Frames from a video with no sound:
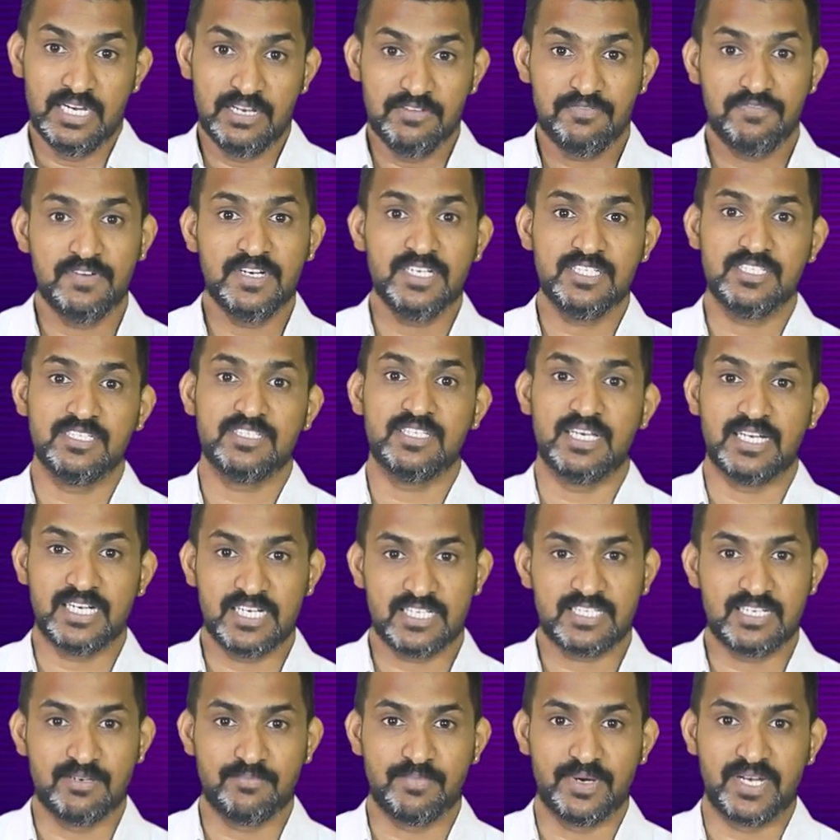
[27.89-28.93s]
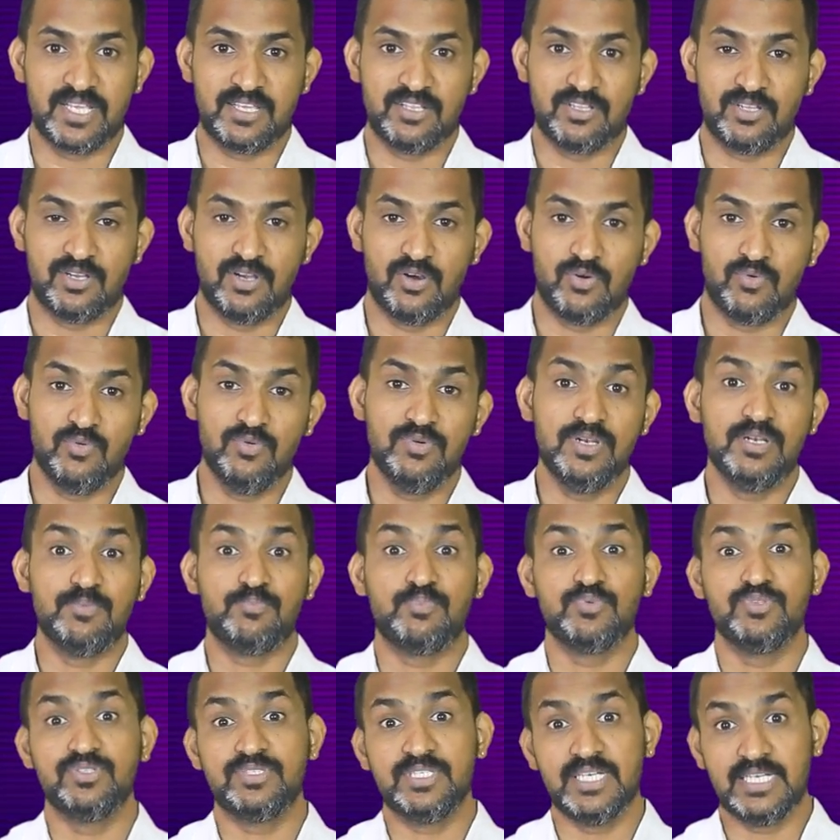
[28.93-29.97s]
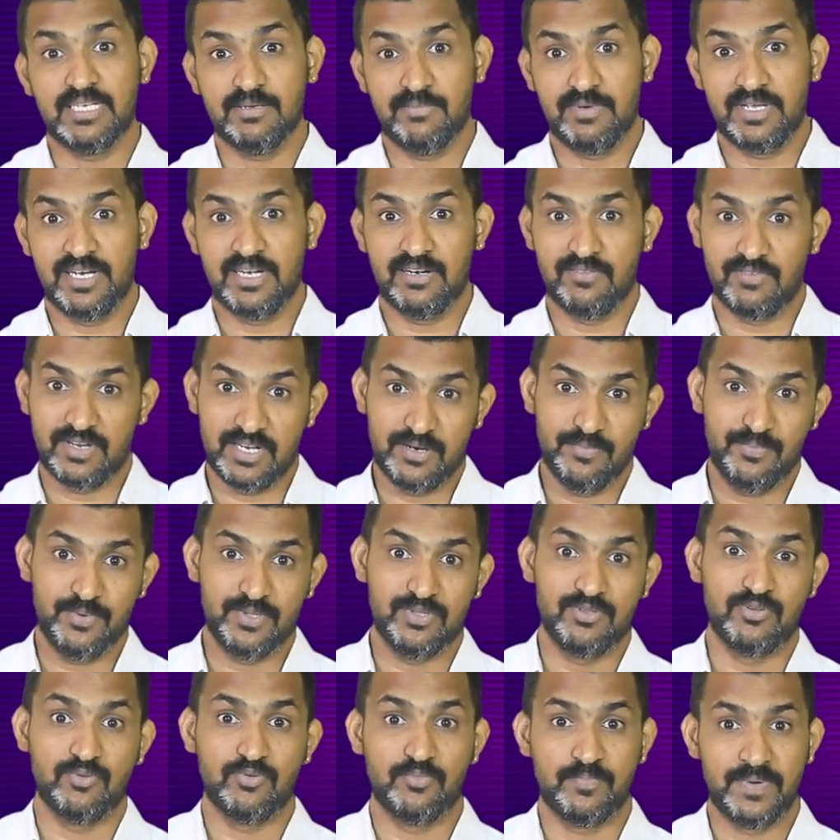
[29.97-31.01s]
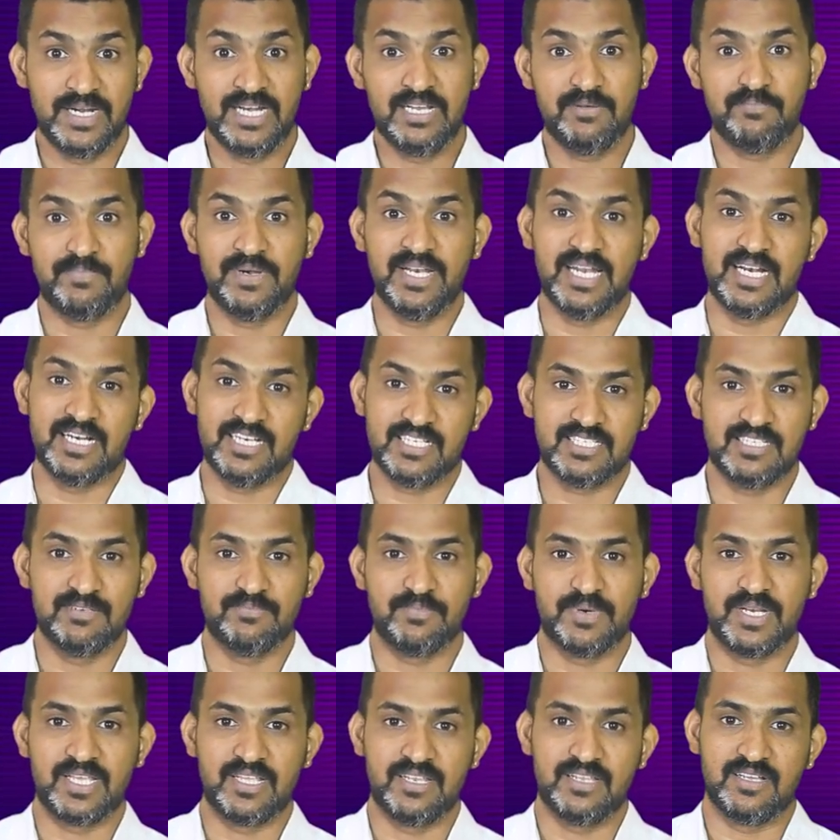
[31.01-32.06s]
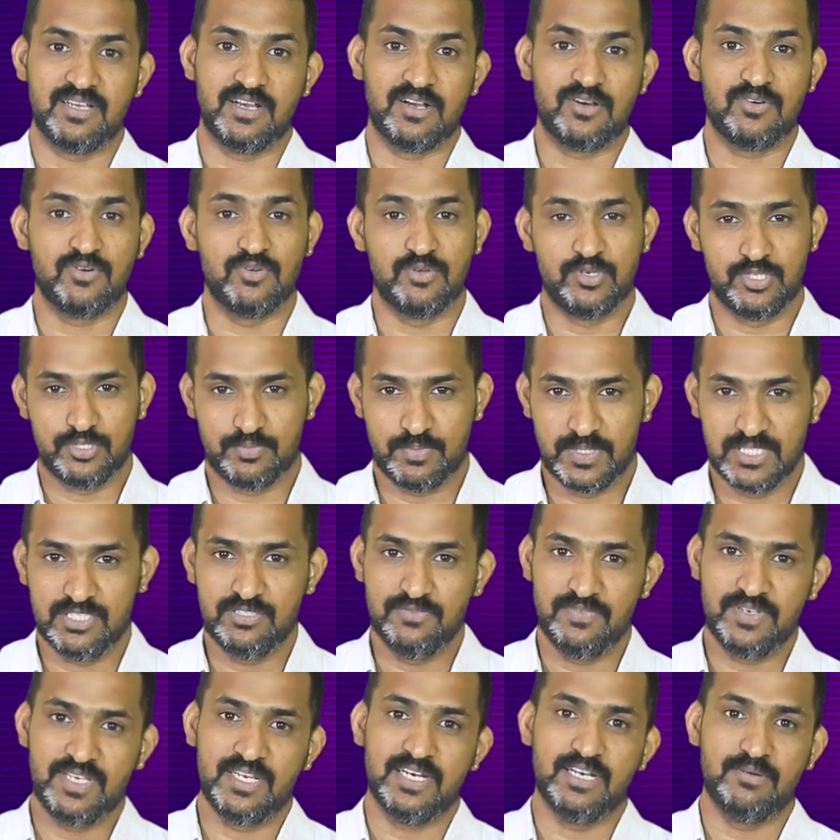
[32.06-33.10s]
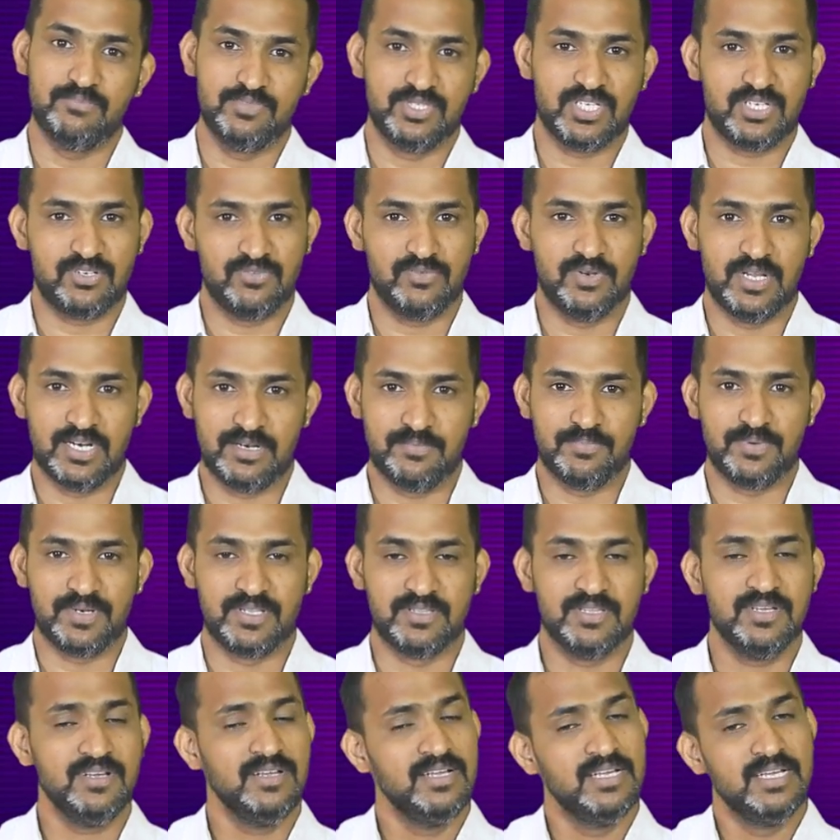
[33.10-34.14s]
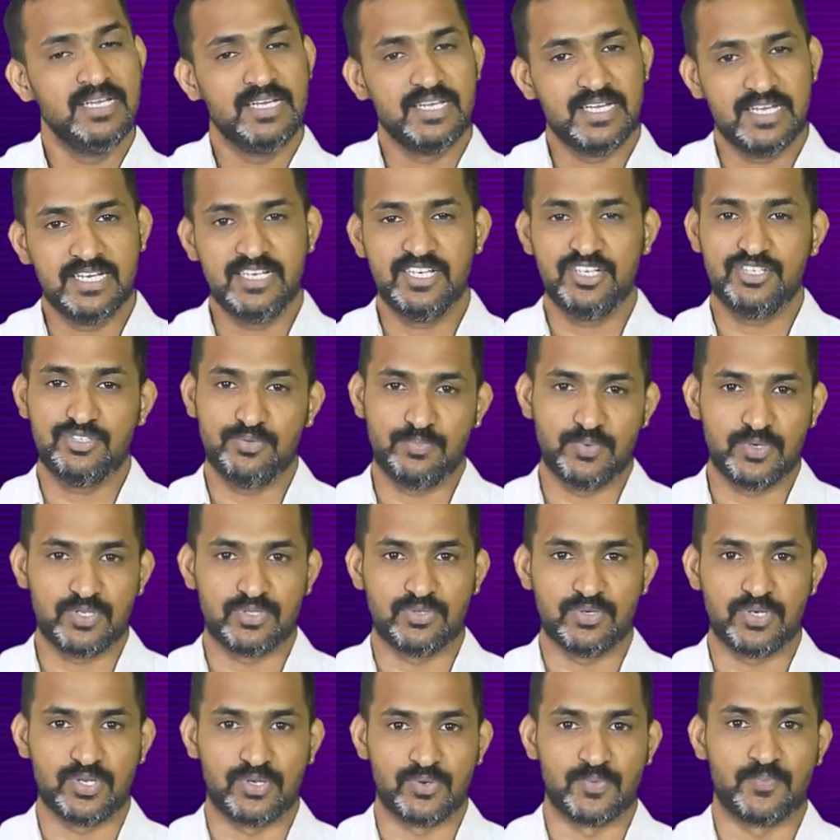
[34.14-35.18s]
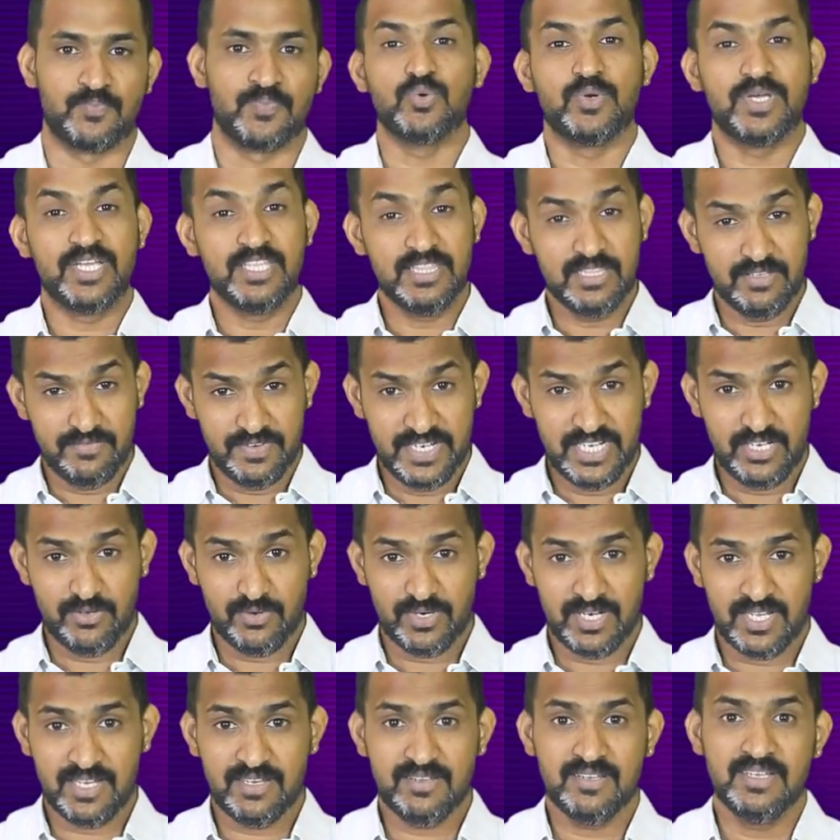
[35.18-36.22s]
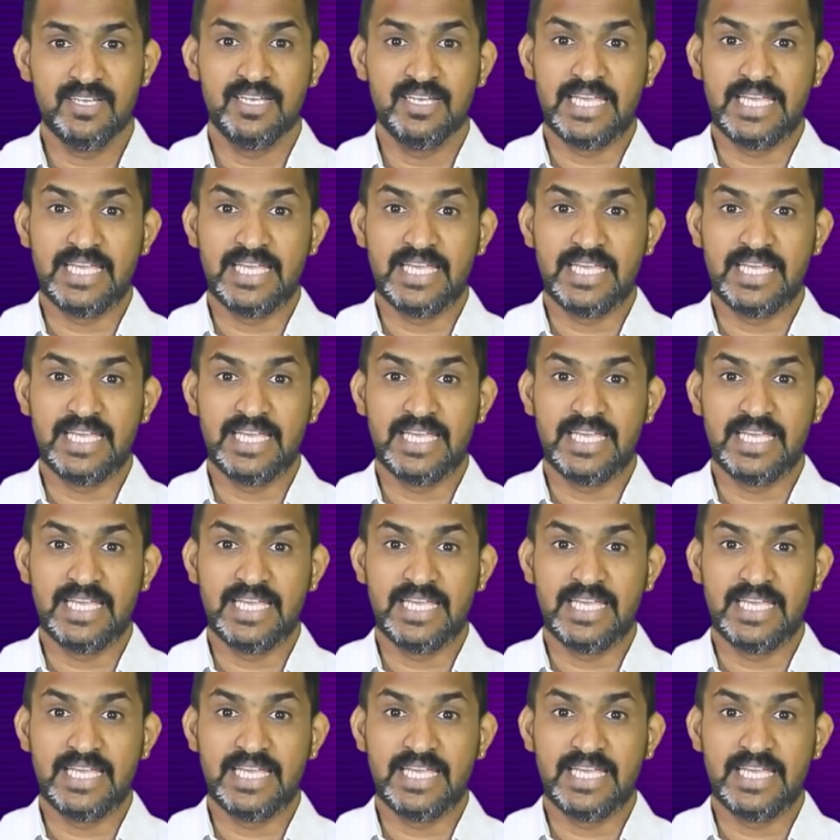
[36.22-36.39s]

டிஃப்ரென்சஸ் அண்டர்ஸ்டாண்ட் பண்ணிக்கிறதுக்காகவும் இல்லை புதுசாக இந்த மாதிரி மாதிரியான வரப்போது ப்ரெடிக் பண்ணி அண்டர்ஸ்டாண்ட் பண்ணிக்கிறதுக்காக ஒரு ஸ்பெசிஃபிக்கான அப்ஜெக்டிவ்ல அனுப்புறது தான் இன்டர்ன்ஷிப் பொறுத்த வரைக்கும் ஸோ இந்த வீடியோவில்